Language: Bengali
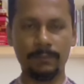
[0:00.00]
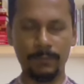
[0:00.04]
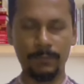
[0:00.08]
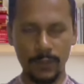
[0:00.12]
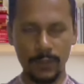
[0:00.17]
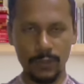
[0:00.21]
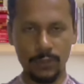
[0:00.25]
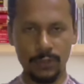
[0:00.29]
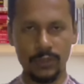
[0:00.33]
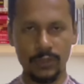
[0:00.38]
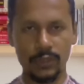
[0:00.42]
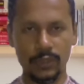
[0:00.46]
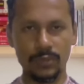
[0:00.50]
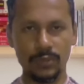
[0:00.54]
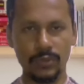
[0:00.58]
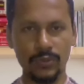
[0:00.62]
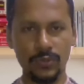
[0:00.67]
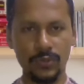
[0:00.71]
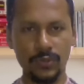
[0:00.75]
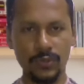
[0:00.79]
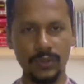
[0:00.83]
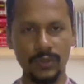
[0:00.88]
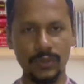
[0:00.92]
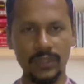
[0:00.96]
আপনি
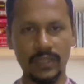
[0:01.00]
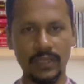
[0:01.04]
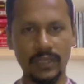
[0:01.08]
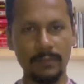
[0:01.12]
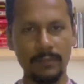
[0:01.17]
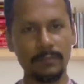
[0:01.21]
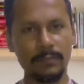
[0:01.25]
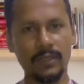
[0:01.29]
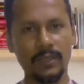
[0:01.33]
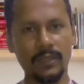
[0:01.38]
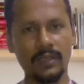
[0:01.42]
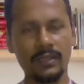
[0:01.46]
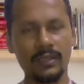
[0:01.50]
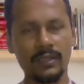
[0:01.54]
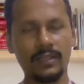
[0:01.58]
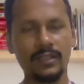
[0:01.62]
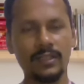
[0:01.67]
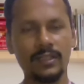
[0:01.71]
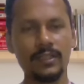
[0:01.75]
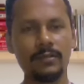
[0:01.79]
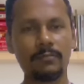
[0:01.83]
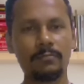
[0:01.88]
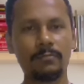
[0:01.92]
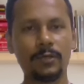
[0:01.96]
সচেতন হন আপনার
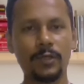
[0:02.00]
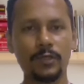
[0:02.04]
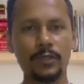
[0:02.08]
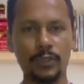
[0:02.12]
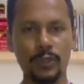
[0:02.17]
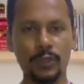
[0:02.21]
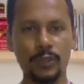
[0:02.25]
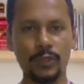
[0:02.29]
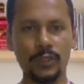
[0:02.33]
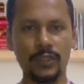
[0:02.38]
প্রিয়